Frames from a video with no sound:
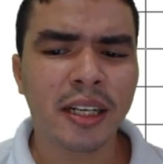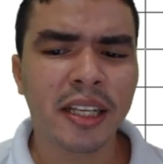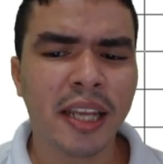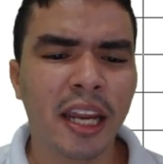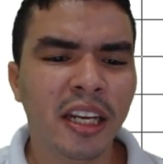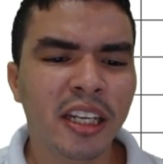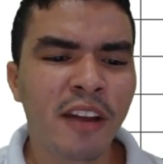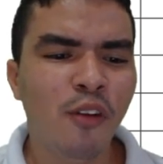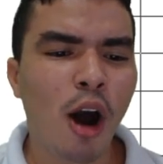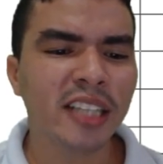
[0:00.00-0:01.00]
cliquei e
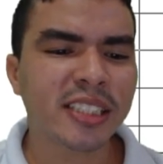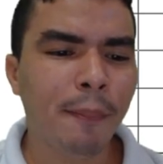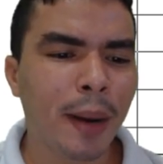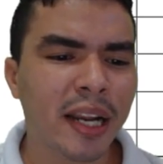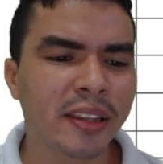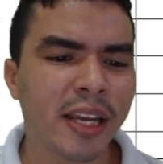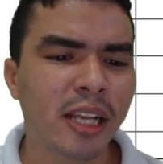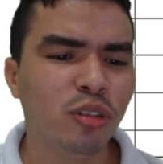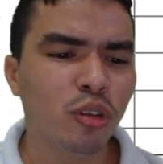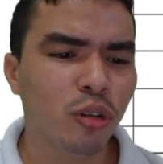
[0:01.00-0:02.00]
vou arrastar para
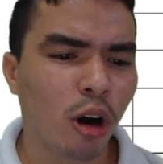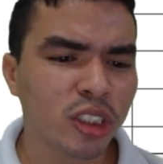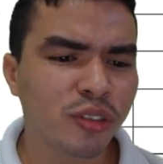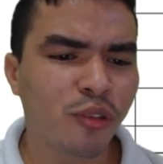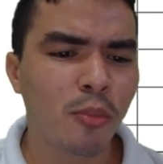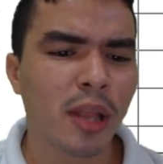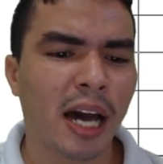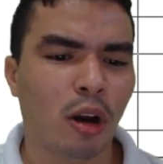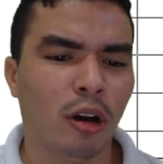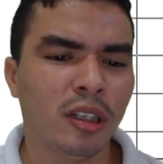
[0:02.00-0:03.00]
dentro do nosso
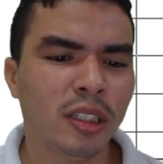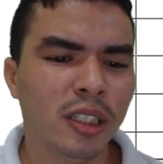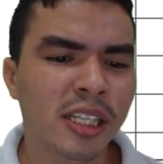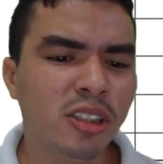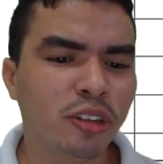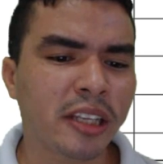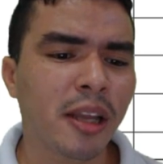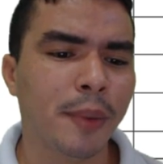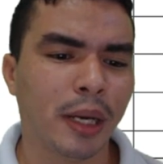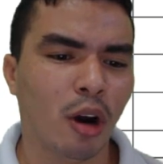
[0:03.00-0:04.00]
formulário. Ó. E soltei
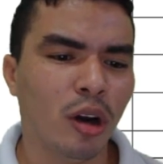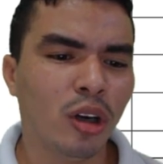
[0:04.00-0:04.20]
também. Ó.